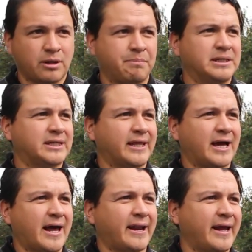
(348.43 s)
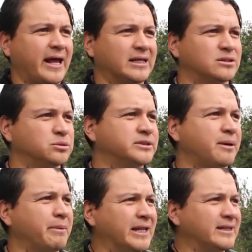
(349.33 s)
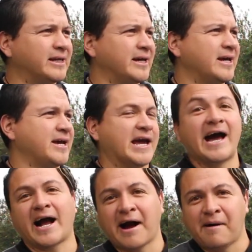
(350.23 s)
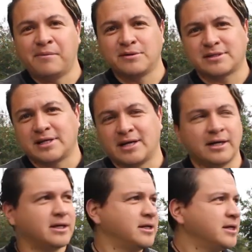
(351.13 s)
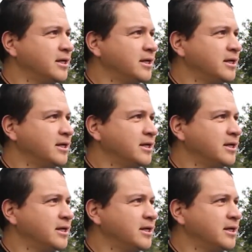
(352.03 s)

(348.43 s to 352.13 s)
una pista de carreras, justamente acabamos de,